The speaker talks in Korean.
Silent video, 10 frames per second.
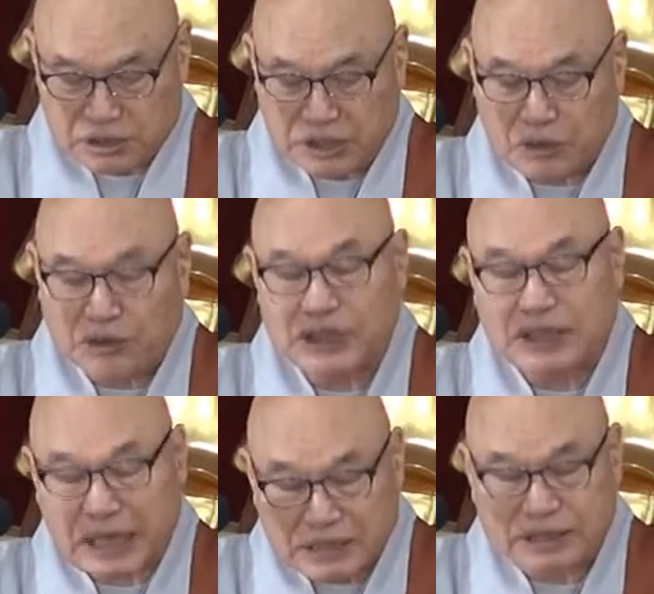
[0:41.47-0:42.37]

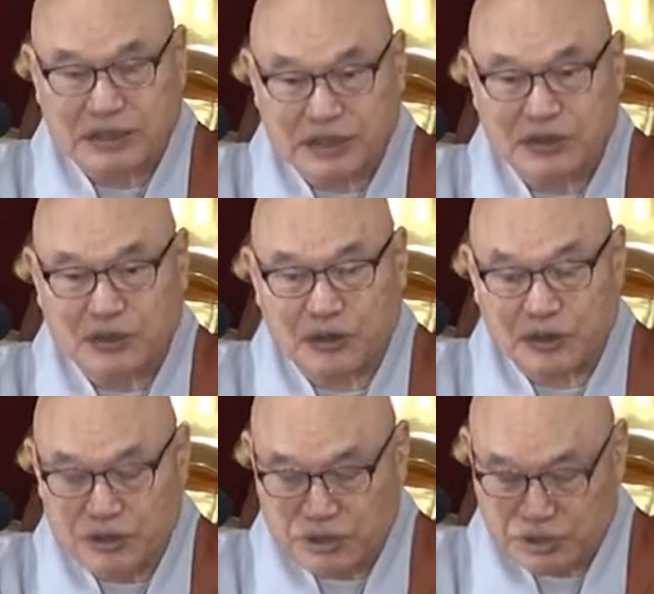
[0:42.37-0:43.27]
차원이 낮은
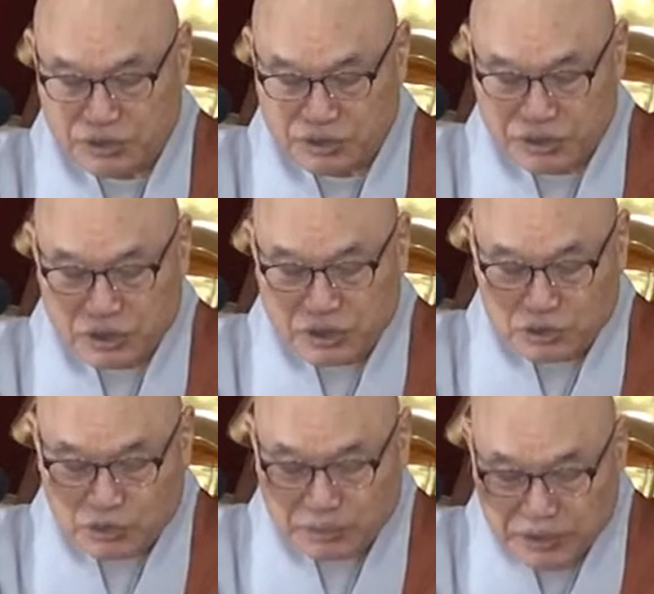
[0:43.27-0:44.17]
일이고 어,
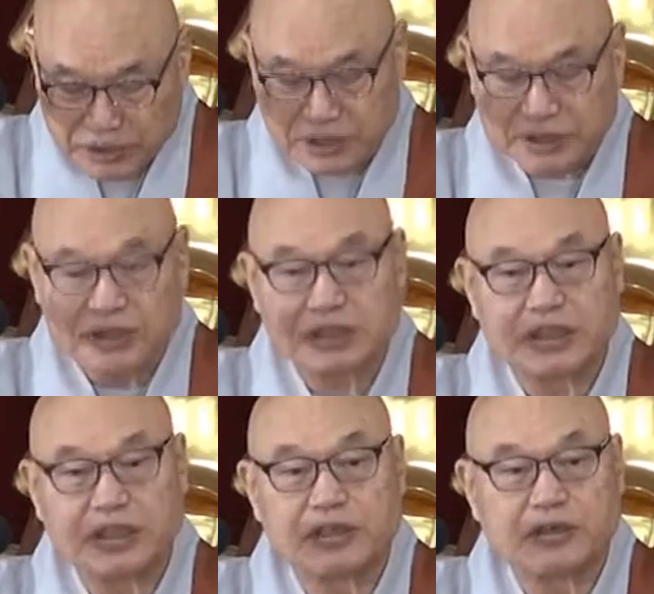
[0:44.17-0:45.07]
좀
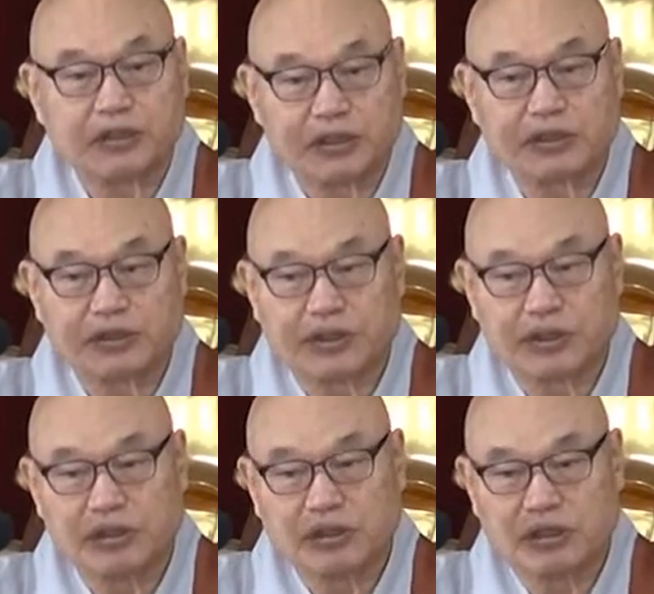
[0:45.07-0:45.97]
형식적인 일이고
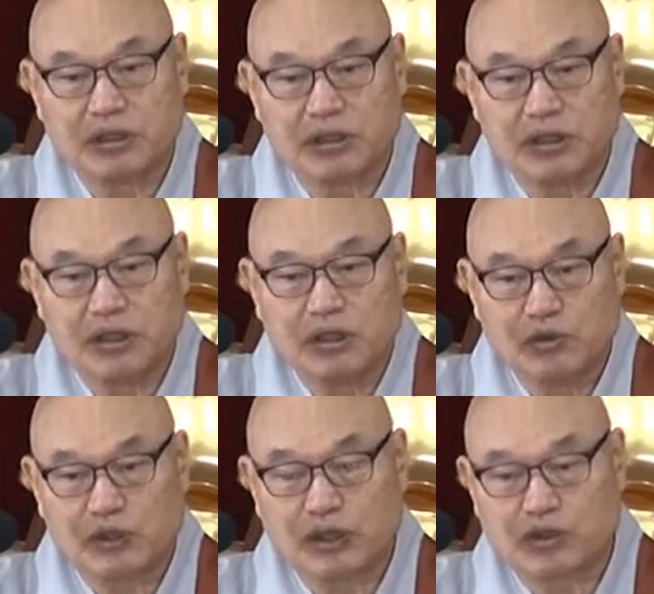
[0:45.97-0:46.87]
그렇죠. 어,
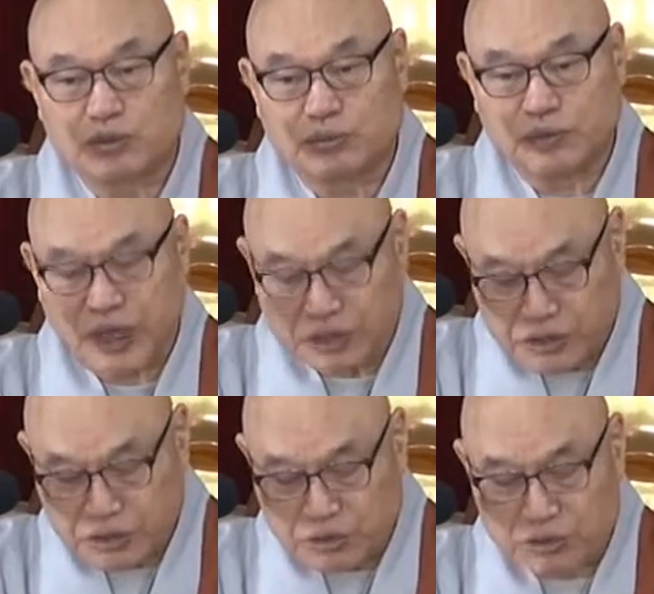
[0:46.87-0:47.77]
우리가 숨
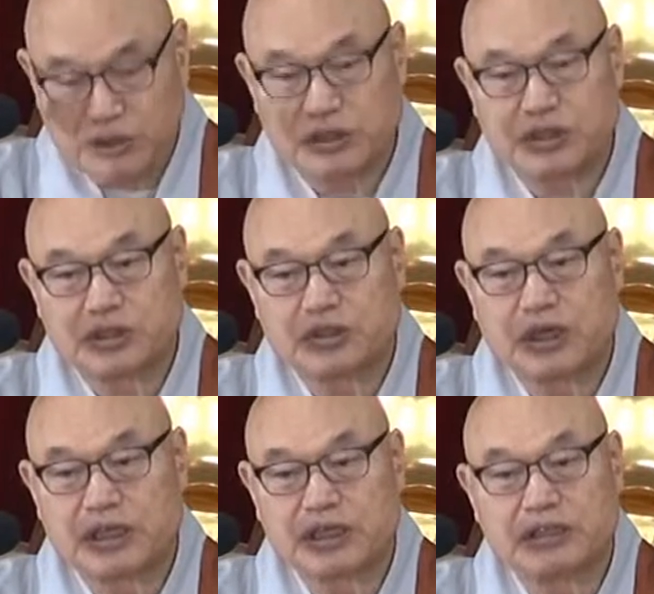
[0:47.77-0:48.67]
내쉬고
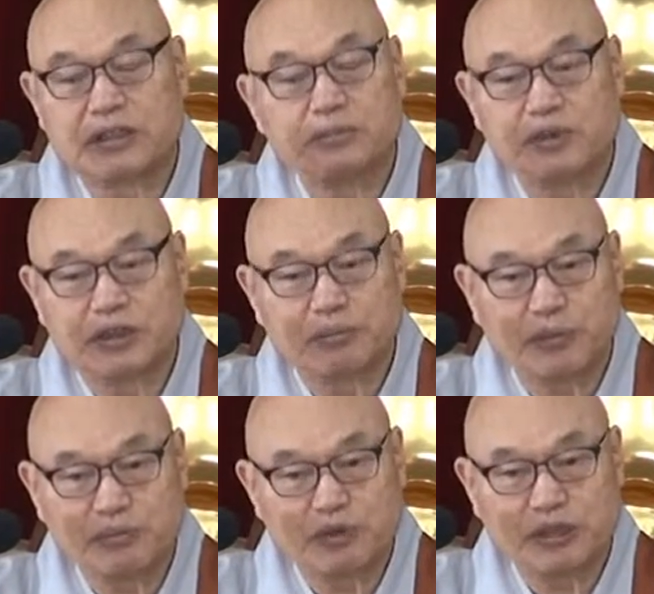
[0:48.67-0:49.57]
들이쉬고 하는 게 전부
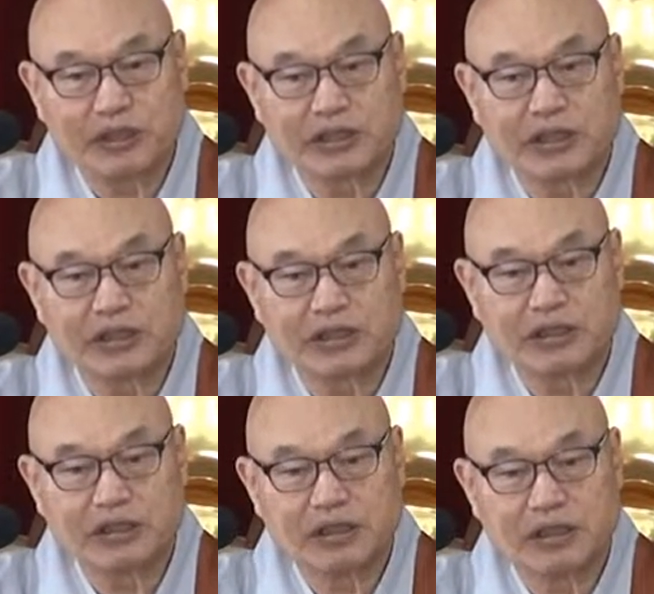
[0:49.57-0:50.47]
전법륜이야
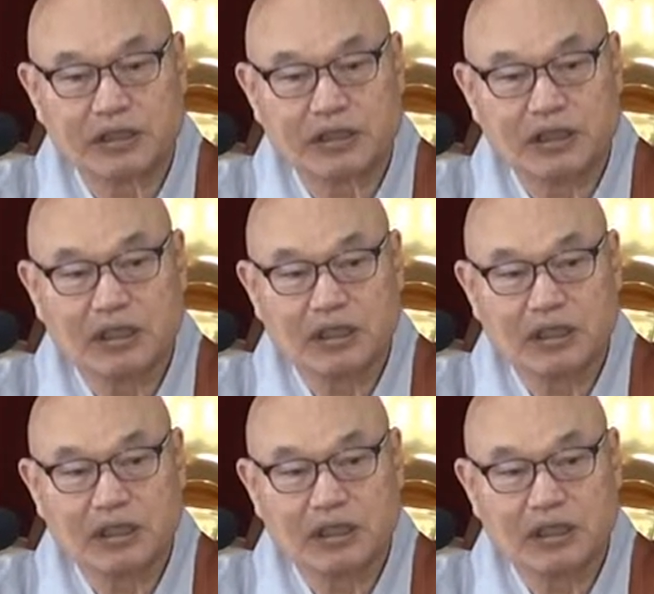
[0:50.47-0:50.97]
사실은. 어.